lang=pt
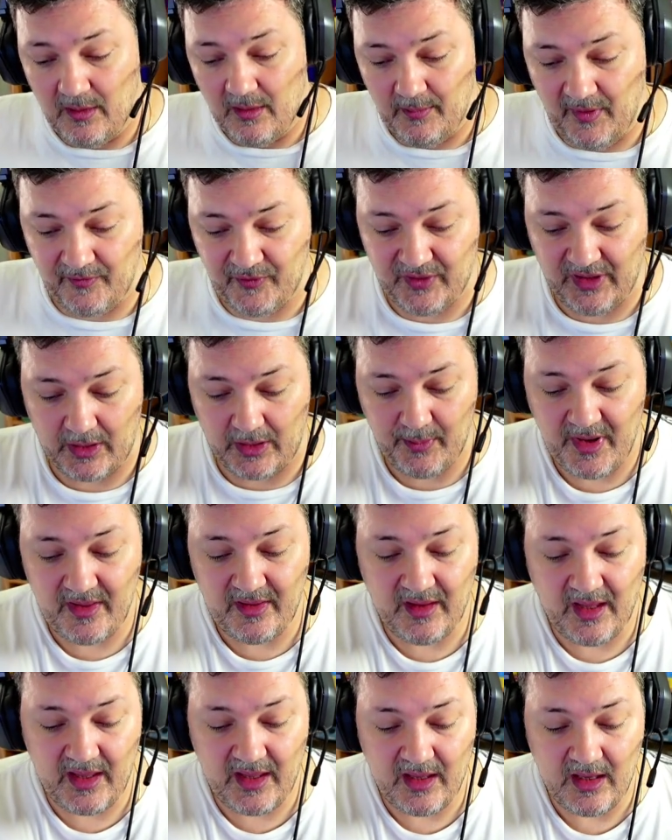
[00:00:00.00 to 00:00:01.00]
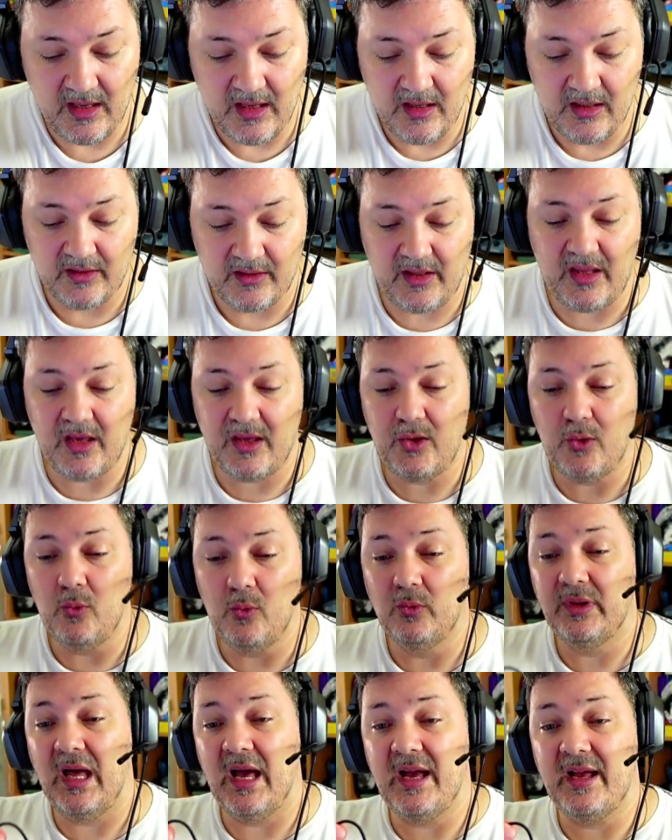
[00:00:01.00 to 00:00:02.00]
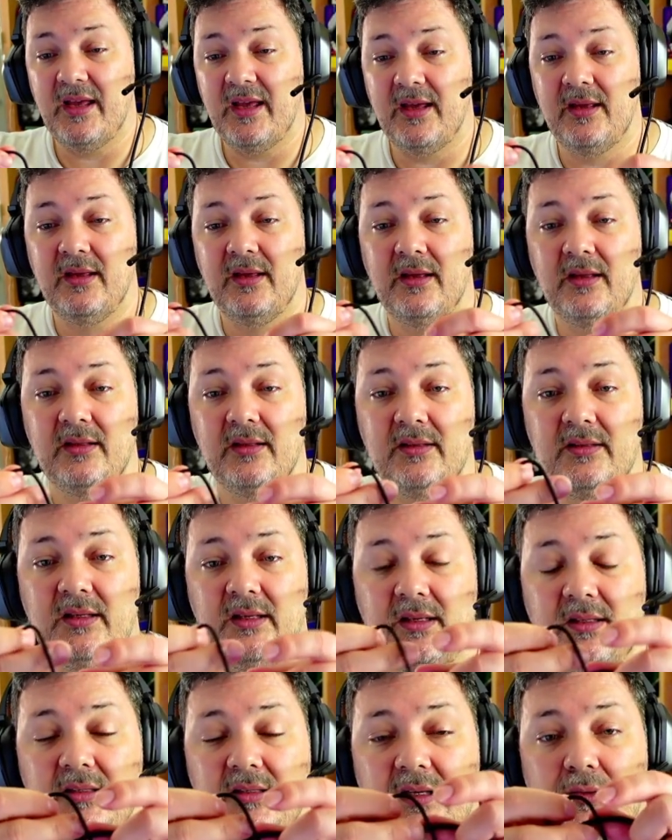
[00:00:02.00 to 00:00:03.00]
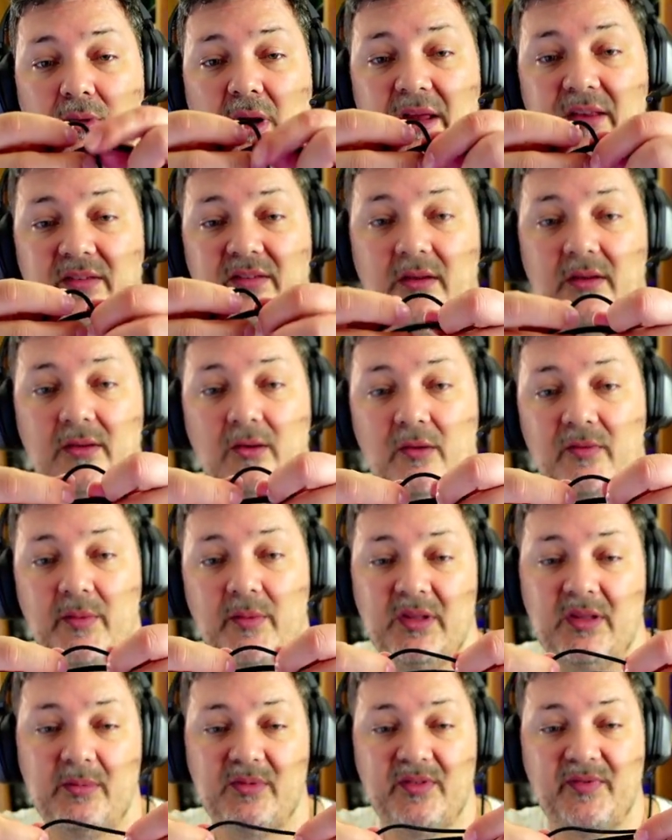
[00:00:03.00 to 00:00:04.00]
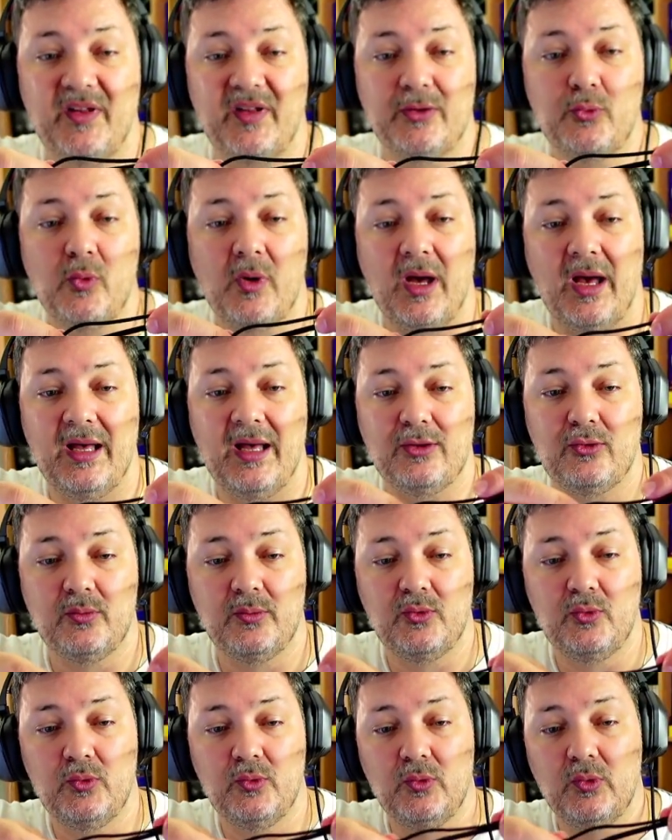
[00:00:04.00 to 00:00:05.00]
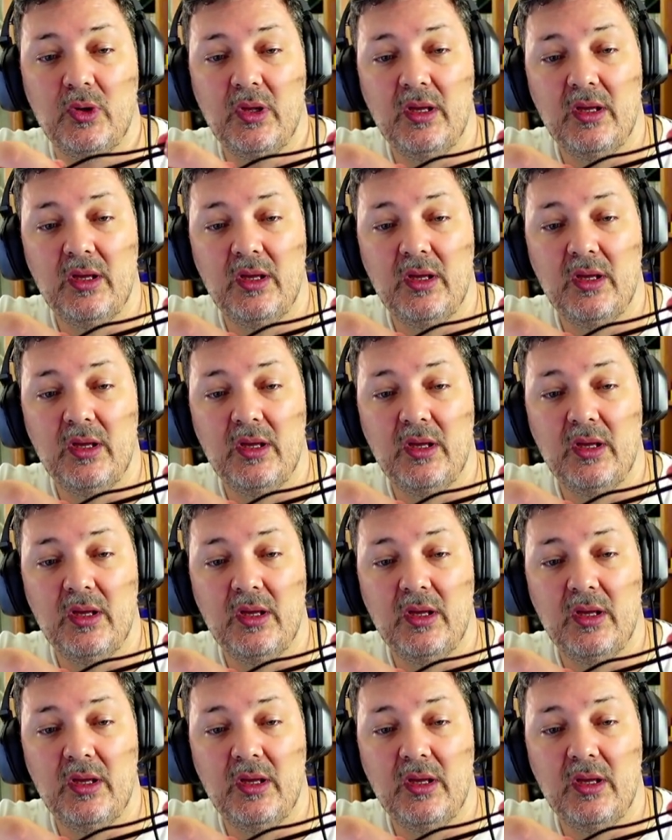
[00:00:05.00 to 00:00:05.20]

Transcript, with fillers: Para vos dar uma ideia, tenho aqui um Naga da, da Razer, obviamente estamos a falar de um rato, do,